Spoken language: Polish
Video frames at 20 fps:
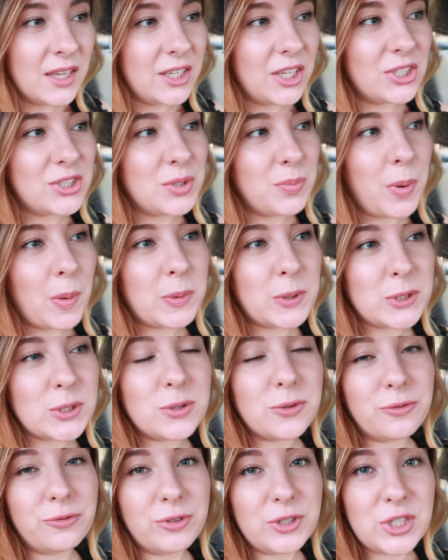Je się po
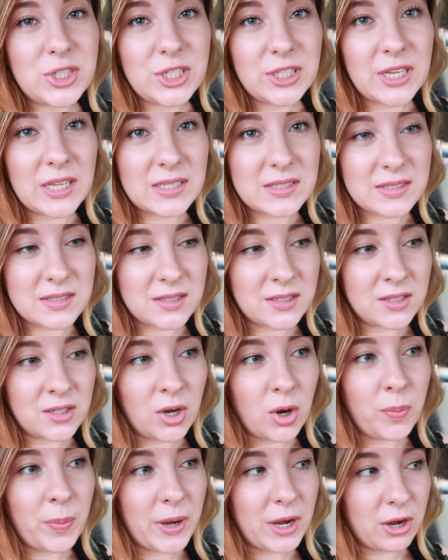prostu wycina
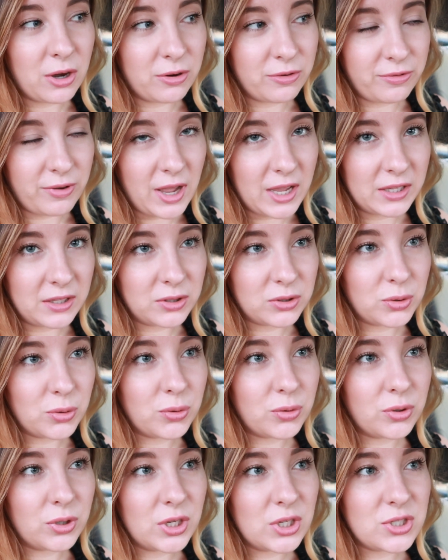z opakowań,
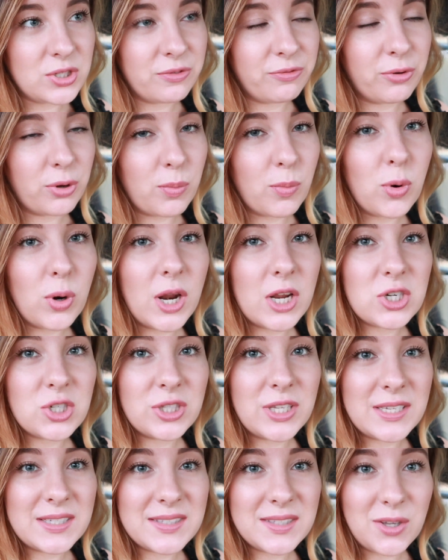drukuje się
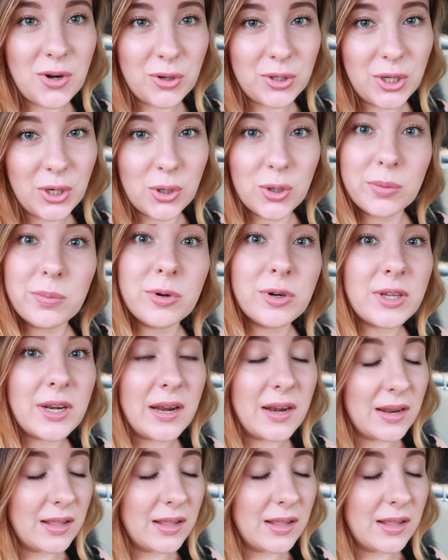formularz na stronie klubu